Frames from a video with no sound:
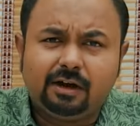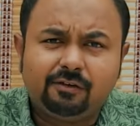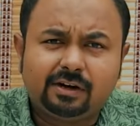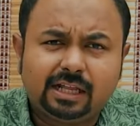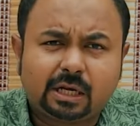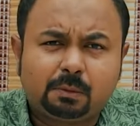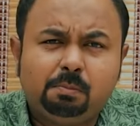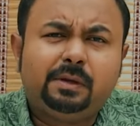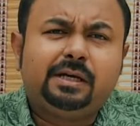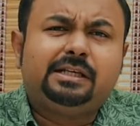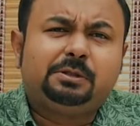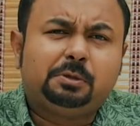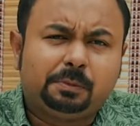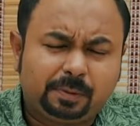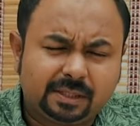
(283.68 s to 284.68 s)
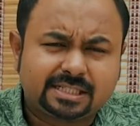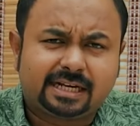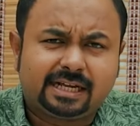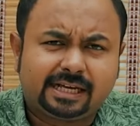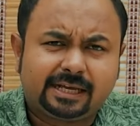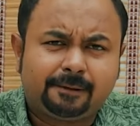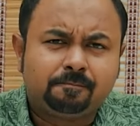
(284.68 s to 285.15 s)
அவங்கள ரொம்ப
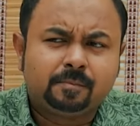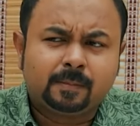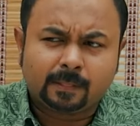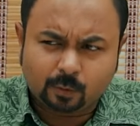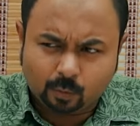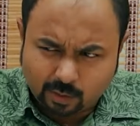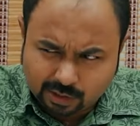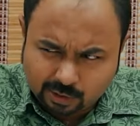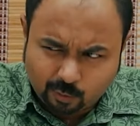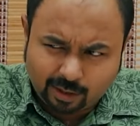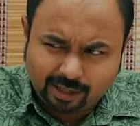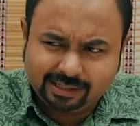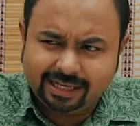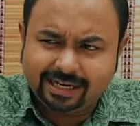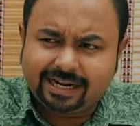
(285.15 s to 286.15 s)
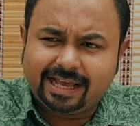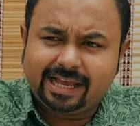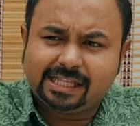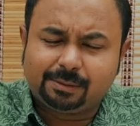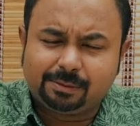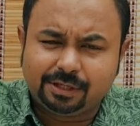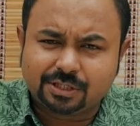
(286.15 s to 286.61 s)
பேசுகிறாங்க உனக்கு குழந்தையே
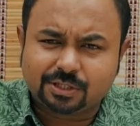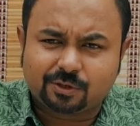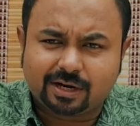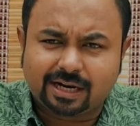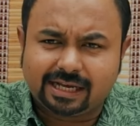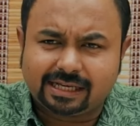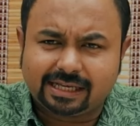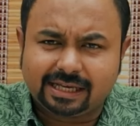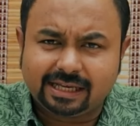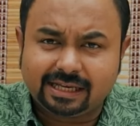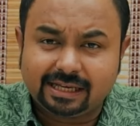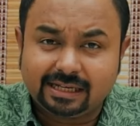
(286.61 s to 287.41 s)
கிடையாது அப்படின்னு சொல்கிறாங்க